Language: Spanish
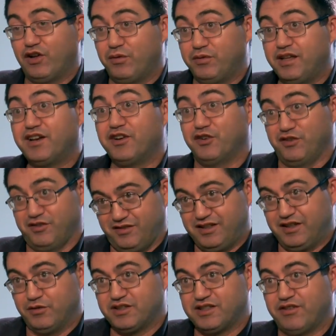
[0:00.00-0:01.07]
al gobierno
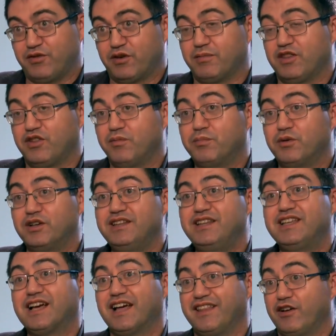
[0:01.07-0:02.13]
de nuestra formación
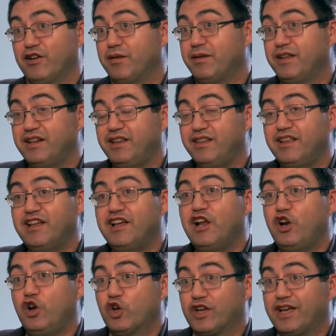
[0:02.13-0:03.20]
política de Ahora Madrid,
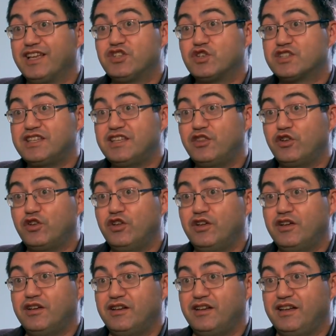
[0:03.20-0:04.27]
lo que ha hecho ha sido
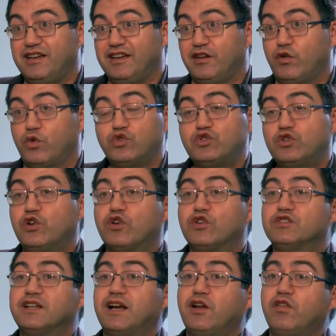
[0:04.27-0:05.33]
eh, justo lo
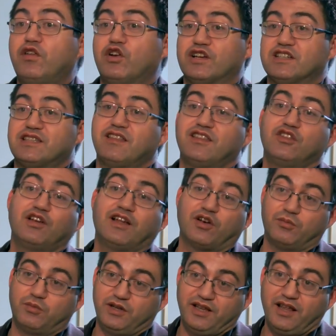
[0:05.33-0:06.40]
contrario de lo que está haciendo la
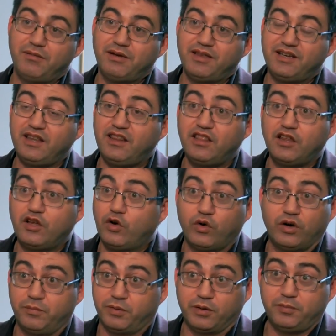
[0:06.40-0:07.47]
Comunidad de Madrid
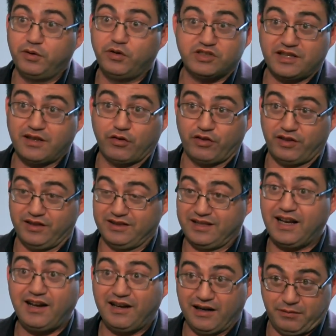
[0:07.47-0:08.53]
o el propio Estado
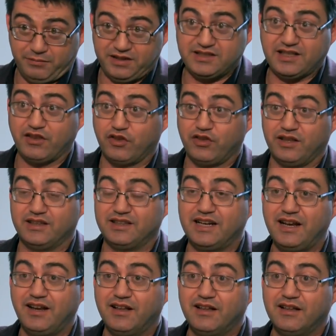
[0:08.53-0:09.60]
central, la Administración
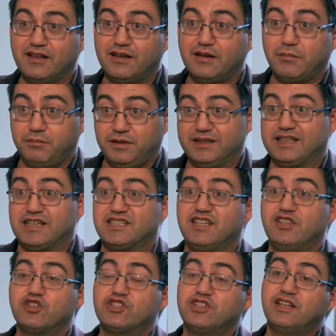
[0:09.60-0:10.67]
central. Mientras
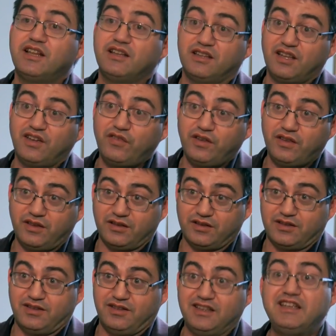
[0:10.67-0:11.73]
ellos tienen déficit
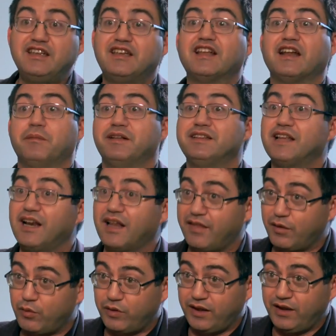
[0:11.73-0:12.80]
e incrementan la
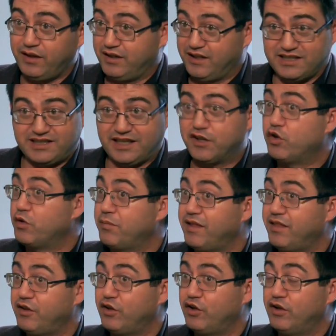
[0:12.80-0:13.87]
deuda, en este año y
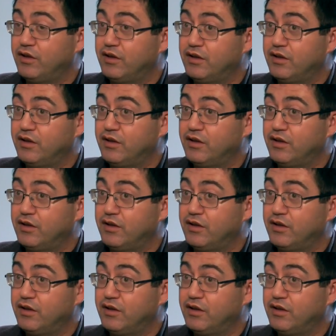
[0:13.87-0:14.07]
medio,